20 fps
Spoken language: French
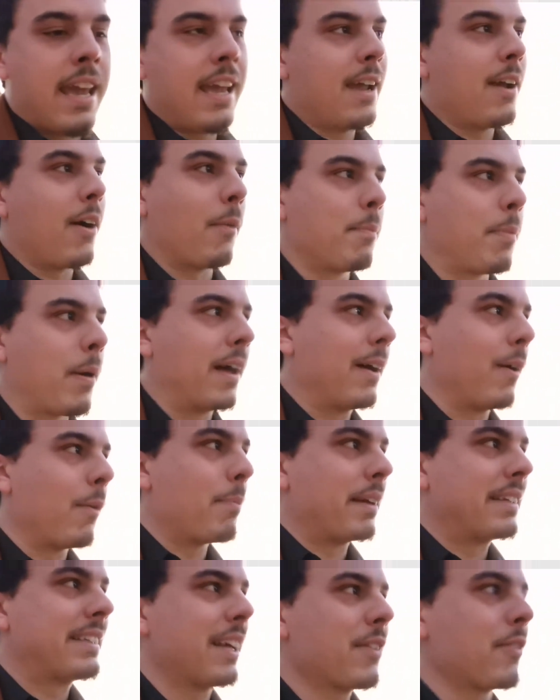Et, au
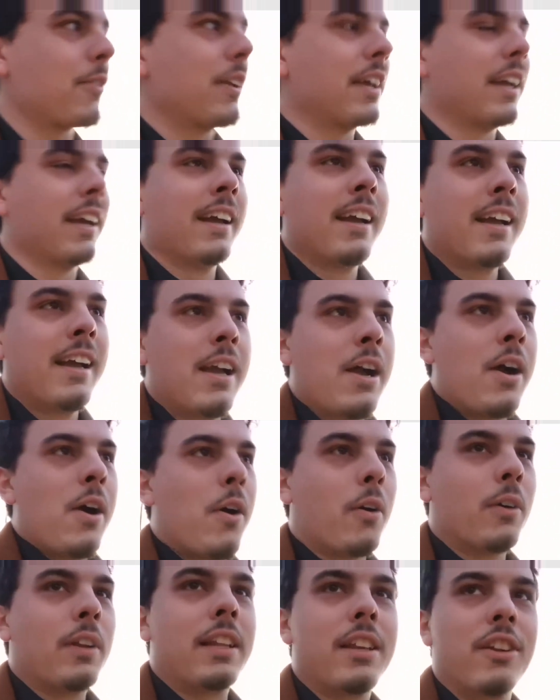passage, on, est,
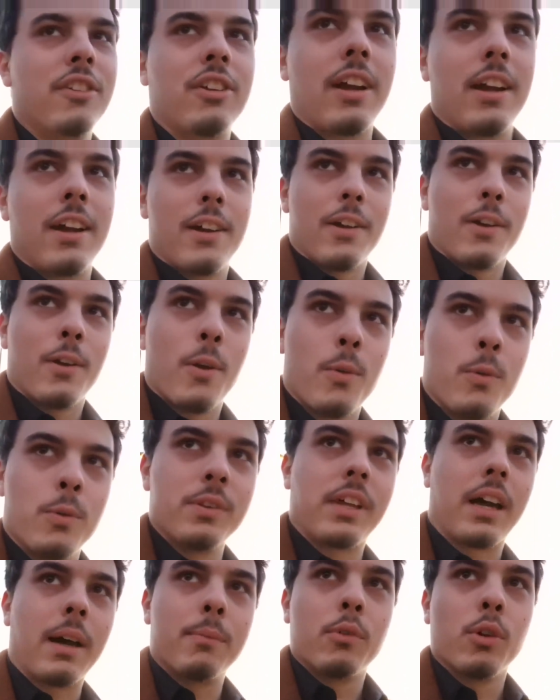on a déjà euh, une
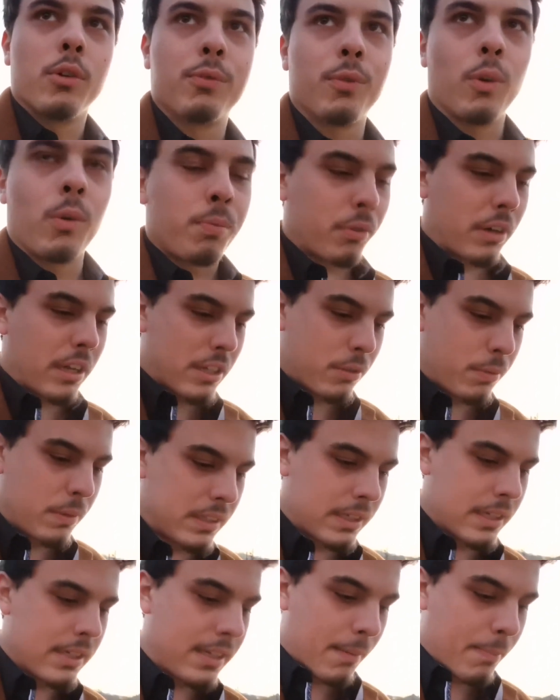trame de fond pour la
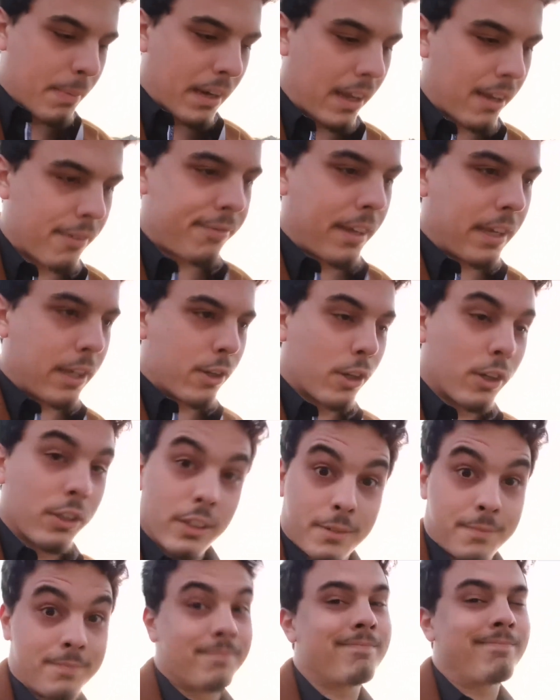suite qui s'appellera Fake On.
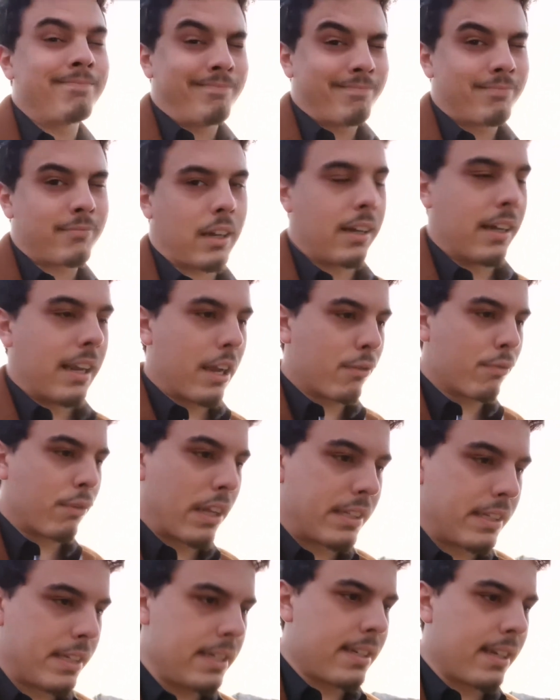Là, je vous
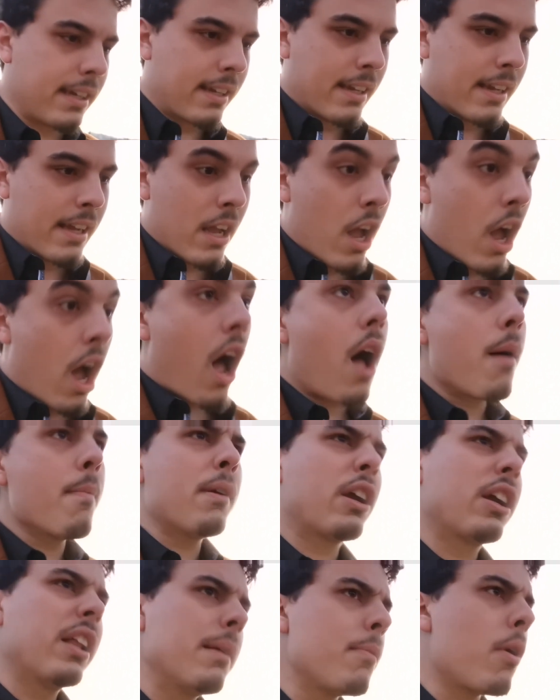la tease. Ah
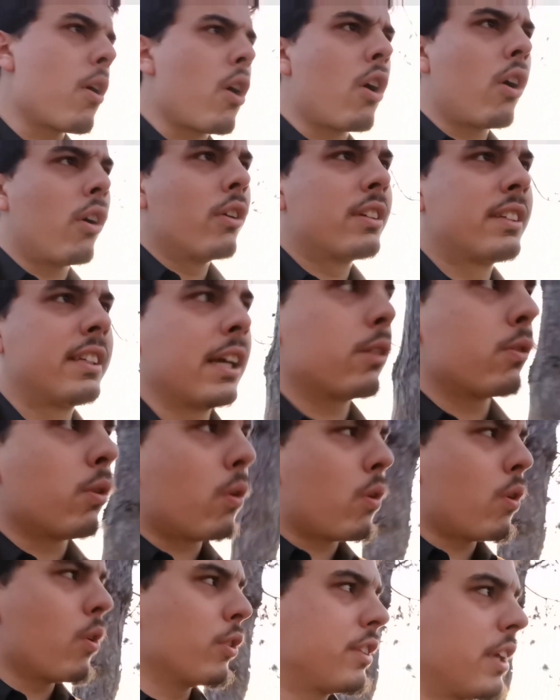mais Clément, euh, c'est con,
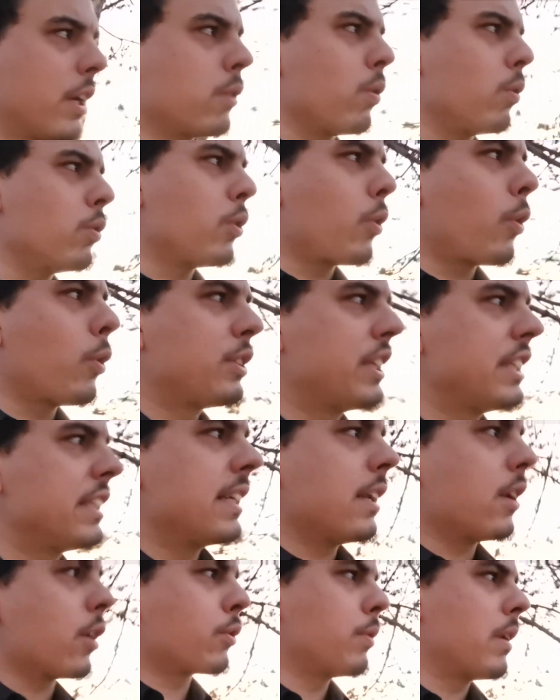t'es con de
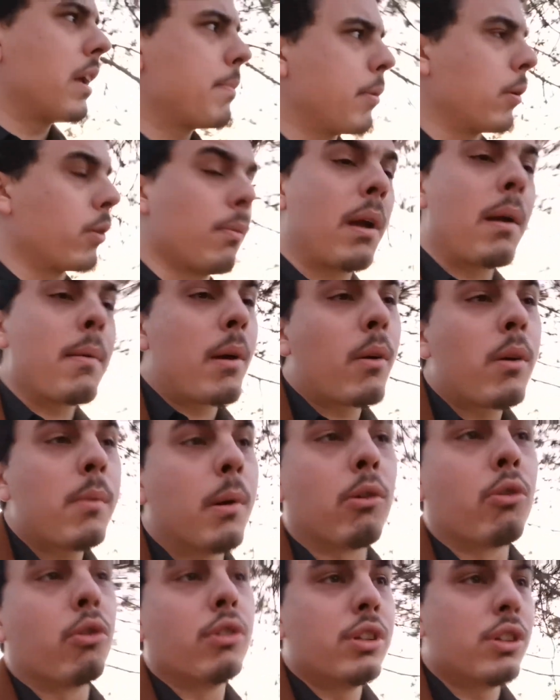retiser alors que tu l'avais pas. Ouais, bah oui,
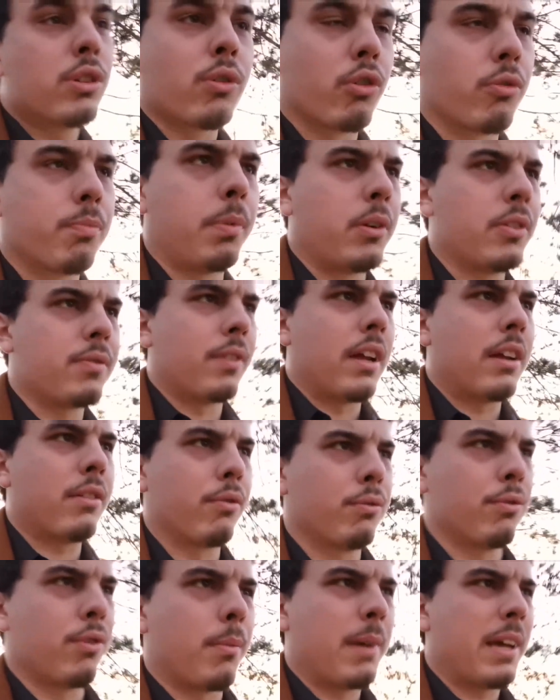je dis ce que je pense, voilà,
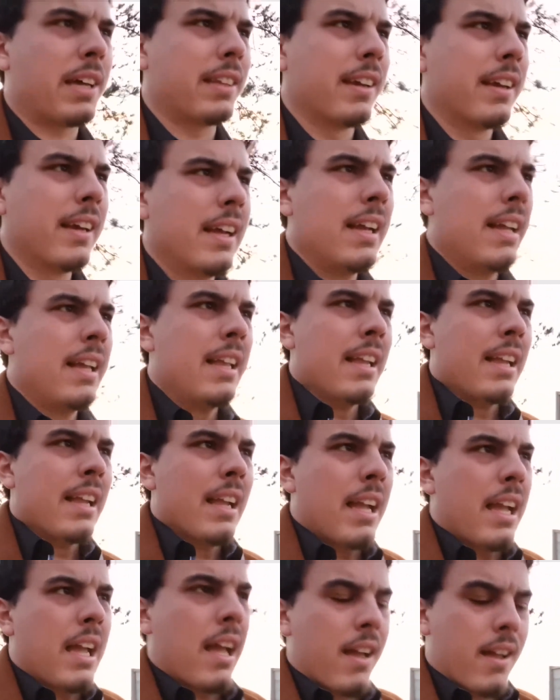je vous emmerde.
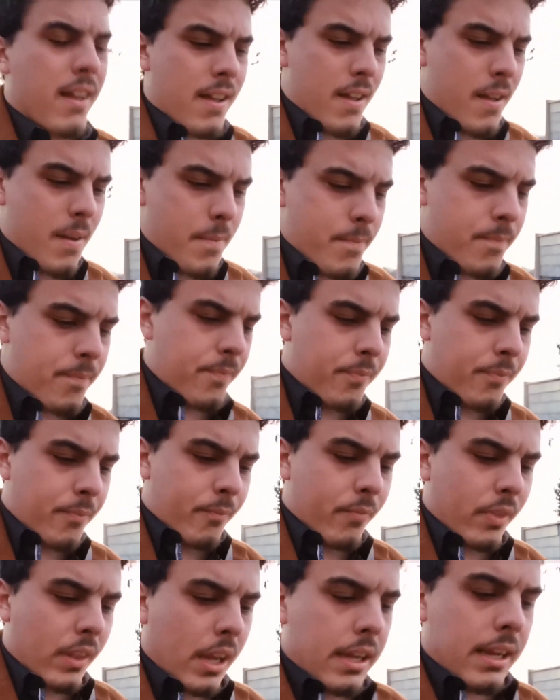
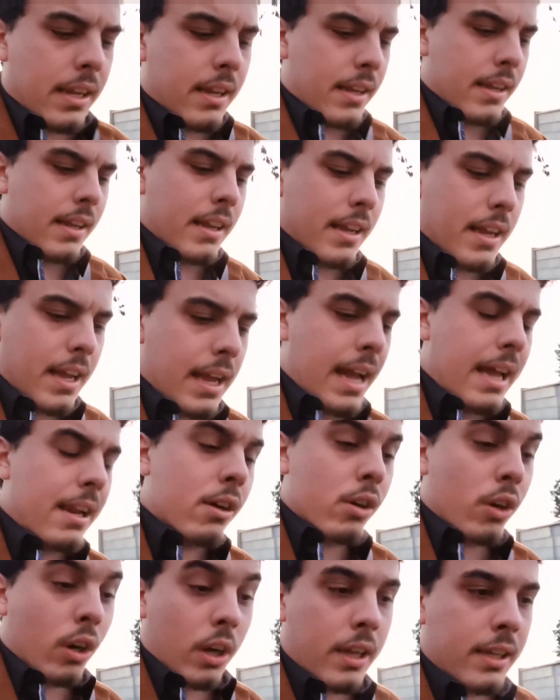Euh,
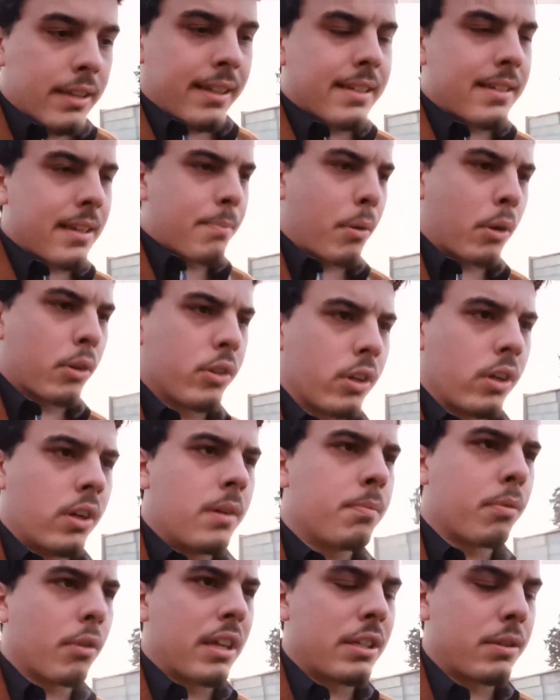alors, très important
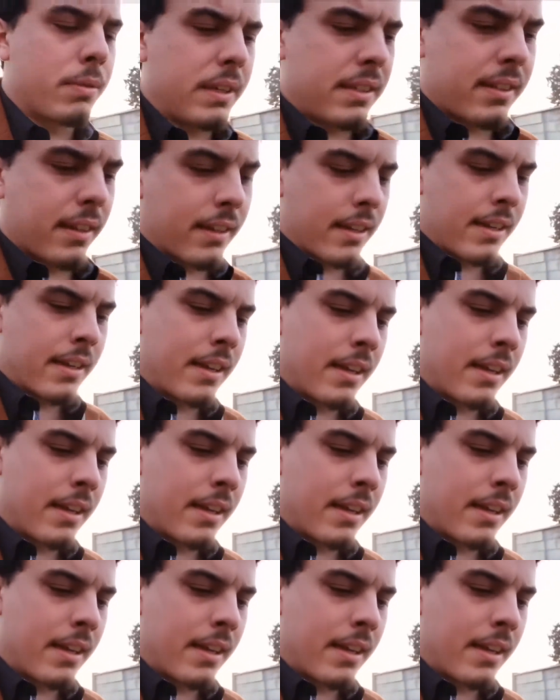pour la suite,